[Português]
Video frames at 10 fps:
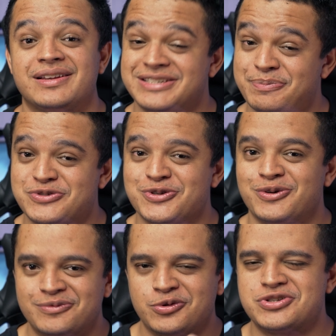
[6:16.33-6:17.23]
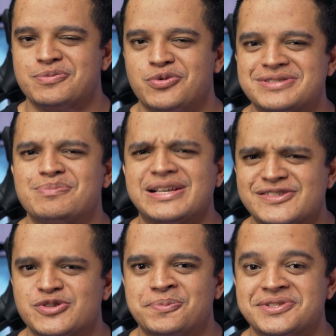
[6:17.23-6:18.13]
Já pensou? Notebooks
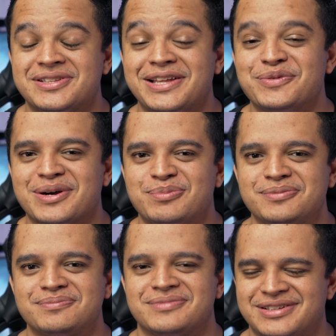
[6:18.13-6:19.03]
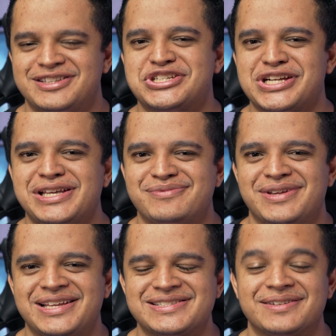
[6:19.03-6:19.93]
mais tops que tem no Kabum? Deixa aí,
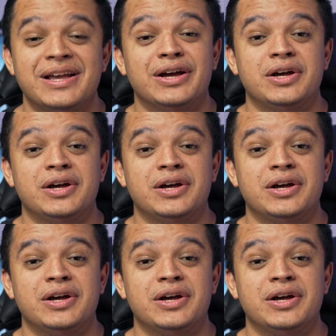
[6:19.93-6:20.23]
beleza?